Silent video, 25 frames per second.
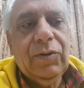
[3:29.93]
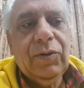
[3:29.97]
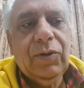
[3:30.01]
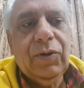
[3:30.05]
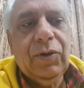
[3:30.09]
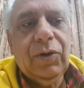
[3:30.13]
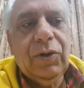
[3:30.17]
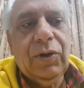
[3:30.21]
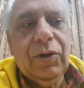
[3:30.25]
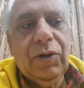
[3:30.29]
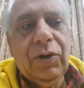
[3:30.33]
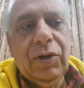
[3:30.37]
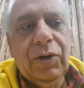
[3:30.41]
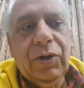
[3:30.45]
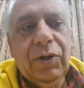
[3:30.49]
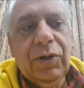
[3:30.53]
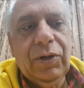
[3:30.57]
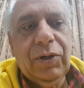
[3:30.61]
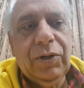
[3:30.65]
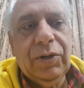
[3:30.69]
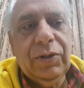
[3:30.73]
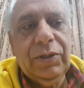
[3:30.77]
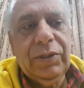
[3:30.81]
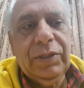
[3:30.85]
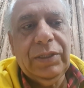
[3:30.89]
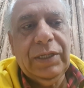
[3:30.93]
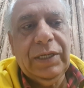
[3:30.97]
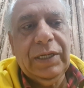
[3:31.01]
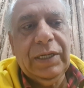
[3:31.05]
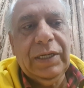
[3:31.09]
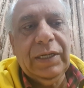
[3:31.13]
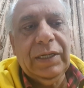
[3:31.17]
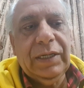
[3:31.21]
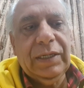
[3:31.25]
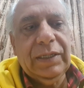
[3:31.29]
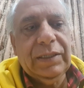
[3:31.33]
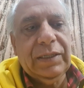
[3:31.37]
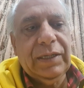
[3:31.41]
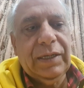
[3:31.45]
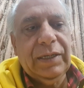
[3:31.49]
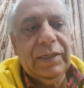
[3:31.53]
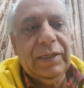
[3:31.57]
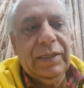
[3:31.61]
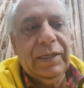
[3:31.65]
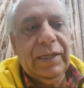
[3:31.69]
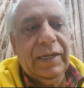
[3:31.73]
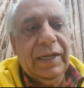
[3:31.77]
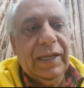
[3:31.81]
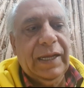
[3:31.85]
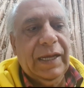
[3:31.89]
तो ये
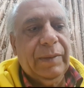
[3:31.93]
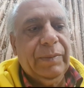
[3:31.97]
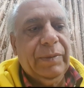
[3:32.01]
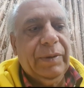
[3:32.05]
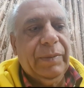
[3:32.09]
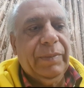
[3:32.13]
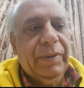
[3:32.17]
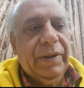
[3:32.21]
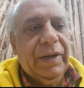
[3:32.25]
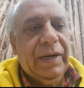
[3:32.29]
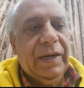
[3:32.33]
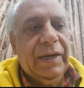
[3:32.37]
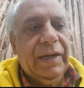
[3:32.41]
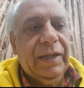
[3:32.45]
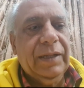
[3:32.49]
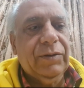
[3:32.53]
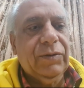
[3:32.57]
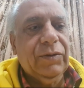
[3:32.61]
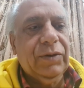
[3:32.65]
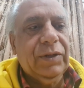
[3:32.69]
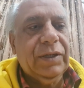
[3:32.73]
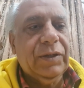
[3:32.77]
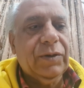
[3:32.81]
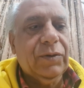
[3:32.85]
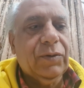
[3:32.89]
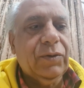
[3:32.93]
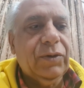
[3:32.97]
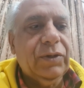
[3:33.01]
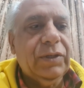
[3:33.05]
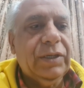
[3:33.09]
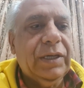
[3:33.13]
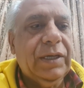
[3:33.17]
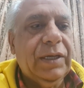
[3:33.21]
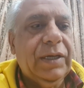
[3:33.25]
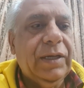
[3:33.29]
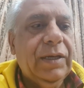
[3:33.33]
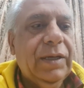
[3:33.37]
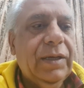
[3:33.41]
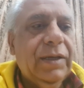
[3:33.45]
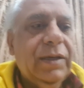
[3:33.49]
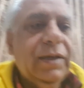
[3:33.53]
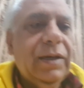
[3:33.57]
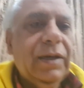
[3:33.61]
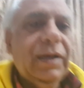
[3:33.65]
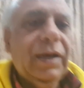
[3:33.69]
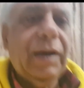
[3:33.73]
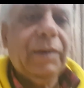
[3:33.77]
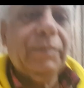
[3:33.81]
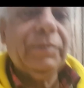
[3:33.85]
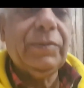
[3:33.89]
इसलिए नए मेंबर है ना तो इनको ये
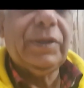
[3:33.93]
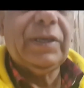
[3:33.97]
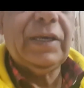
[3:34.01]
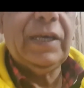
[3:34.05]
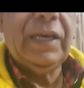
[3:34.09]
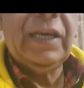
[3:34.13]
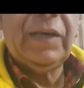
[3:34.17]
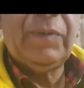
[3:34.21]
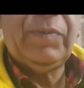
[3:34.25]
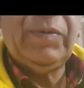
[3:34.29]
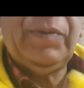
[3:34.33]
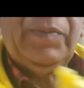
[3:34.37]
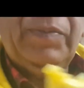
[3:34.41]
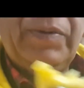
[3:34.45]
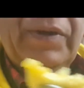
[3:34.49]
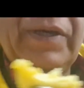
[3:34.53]
हम केक भी